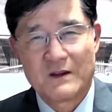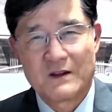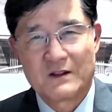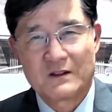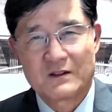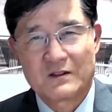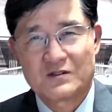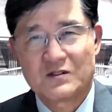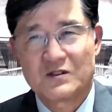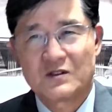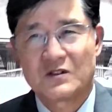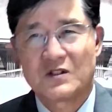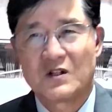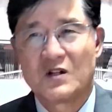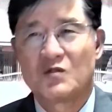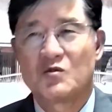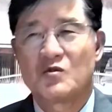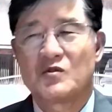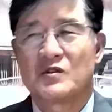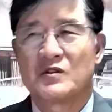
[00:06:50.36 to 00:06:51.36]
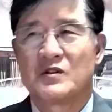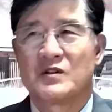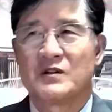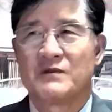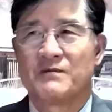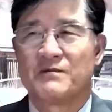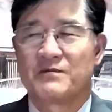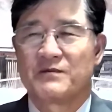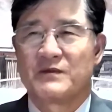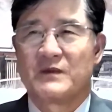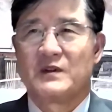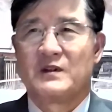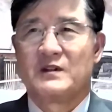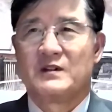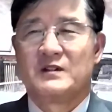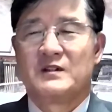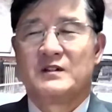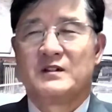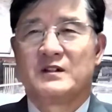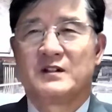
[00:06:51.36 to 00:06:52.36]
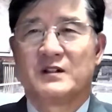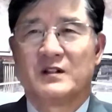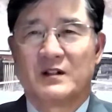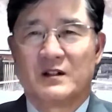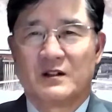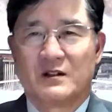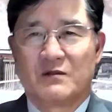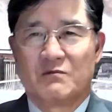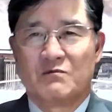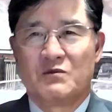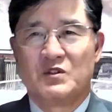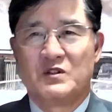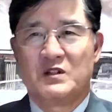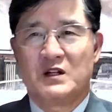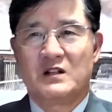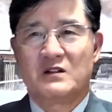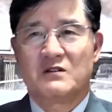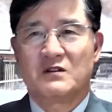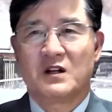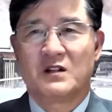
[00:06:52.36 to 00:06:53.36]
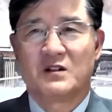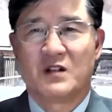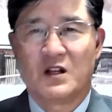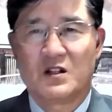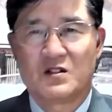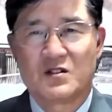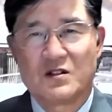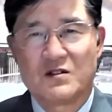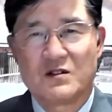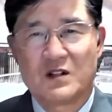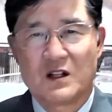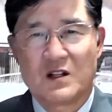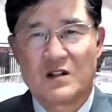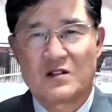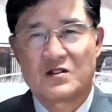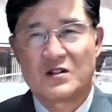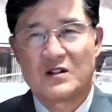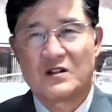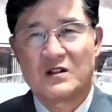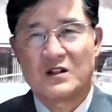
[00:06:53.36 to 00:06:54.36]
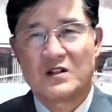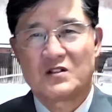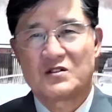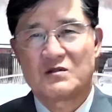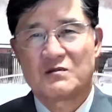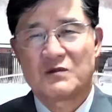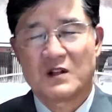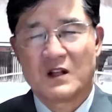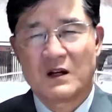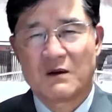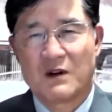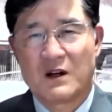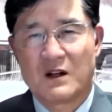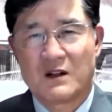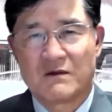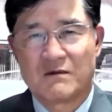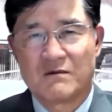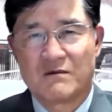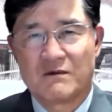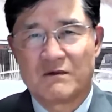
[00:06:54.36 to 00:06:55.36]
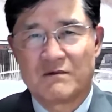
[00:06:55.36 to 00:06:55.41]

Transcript: 그래서 결국은 어, 미디안과의 대전쟁에는 승리했습니다만